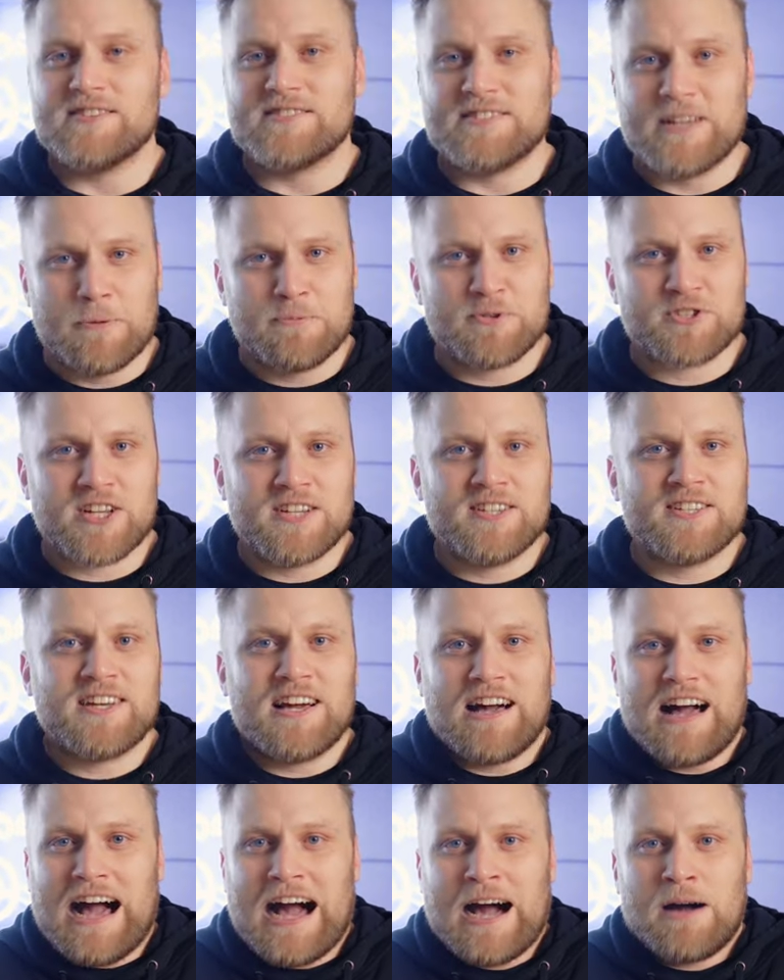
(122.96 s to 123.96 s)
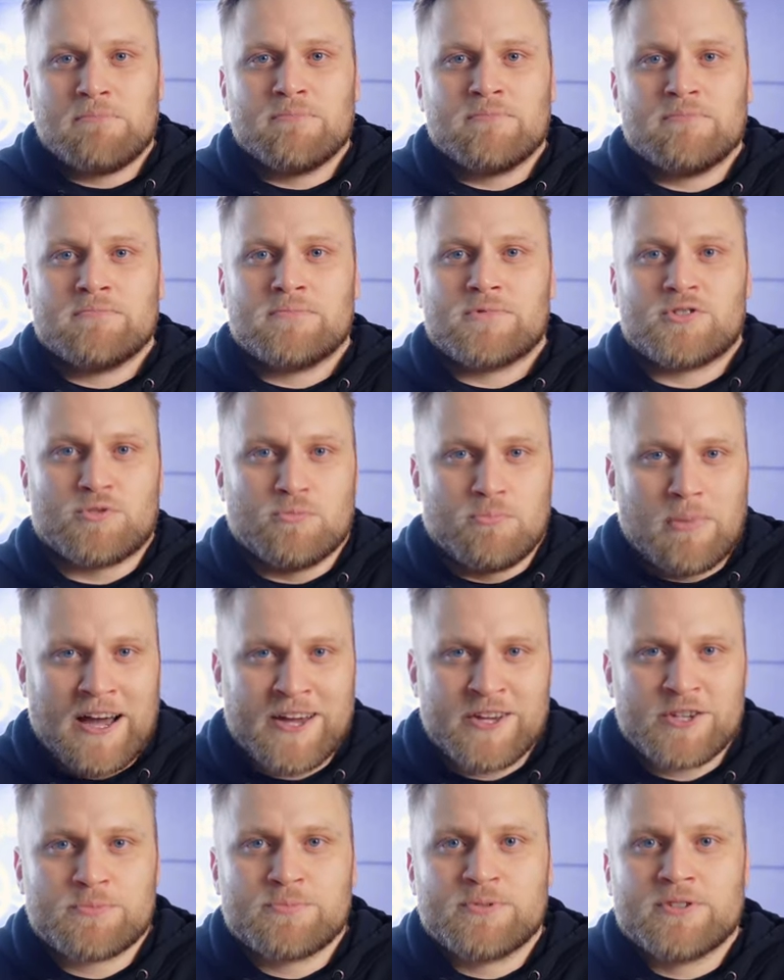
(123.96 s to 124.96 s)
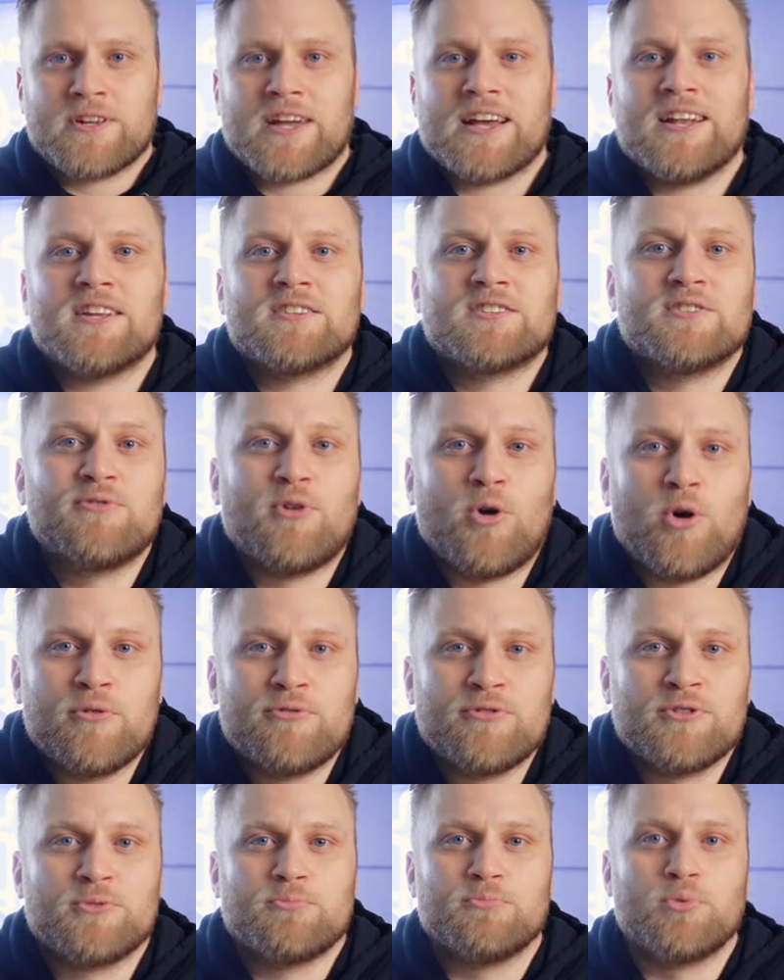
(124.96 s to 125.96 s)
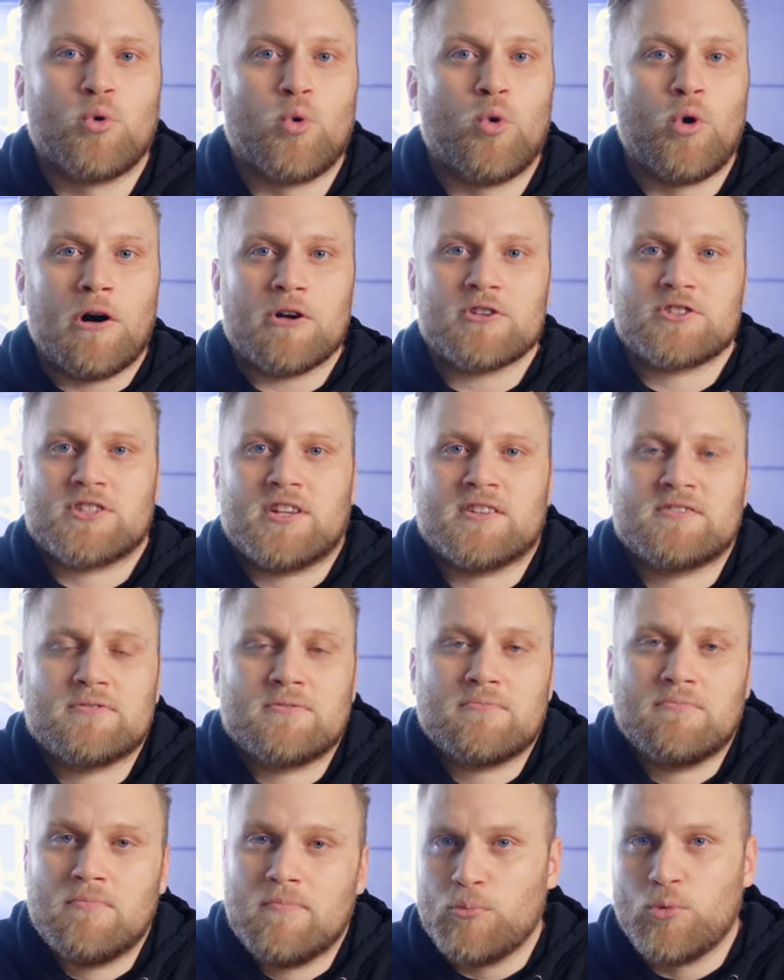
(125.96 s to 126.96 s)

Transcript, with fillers: Selbstständige haben zum Beispiel relativ häufig Büroausstattung.